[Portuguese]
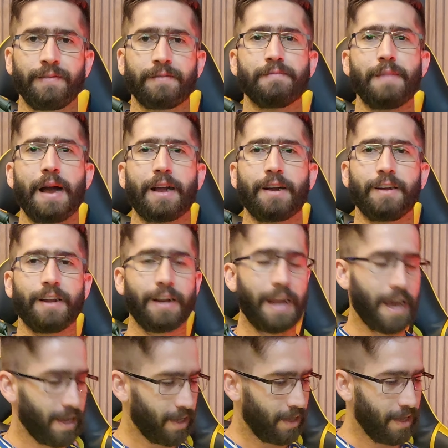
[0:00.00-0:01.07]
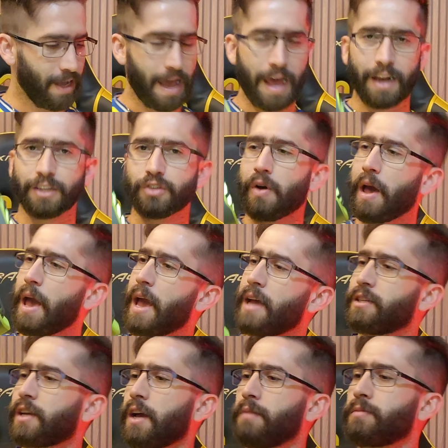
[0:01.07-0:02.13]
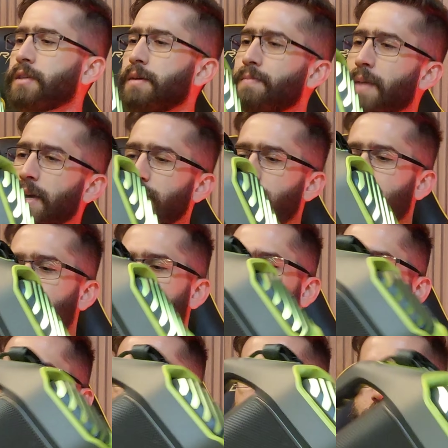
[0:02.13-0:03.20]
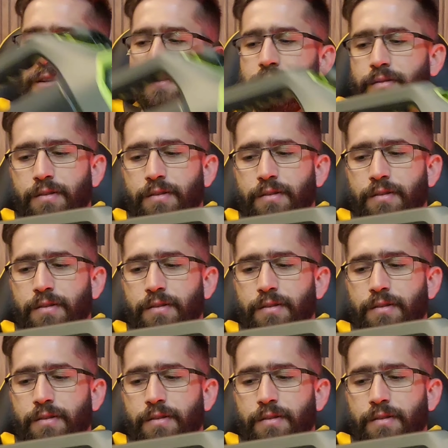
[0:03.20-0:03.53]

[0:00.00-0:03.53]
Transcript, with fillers: Bacana, né? Ela só é, digamos que mais fininha